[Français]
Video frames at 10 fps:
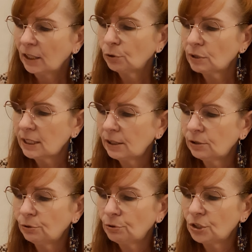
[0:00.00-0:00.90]
Donc
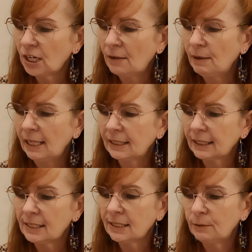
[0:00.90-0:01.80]
cette gemme est très
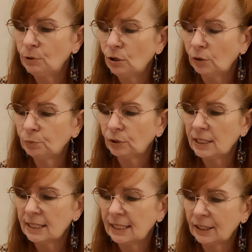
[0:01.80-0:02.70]
stimulante pour
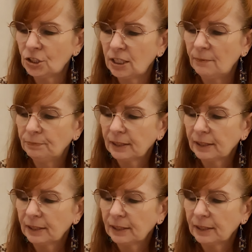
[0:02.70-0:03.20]
les énergies.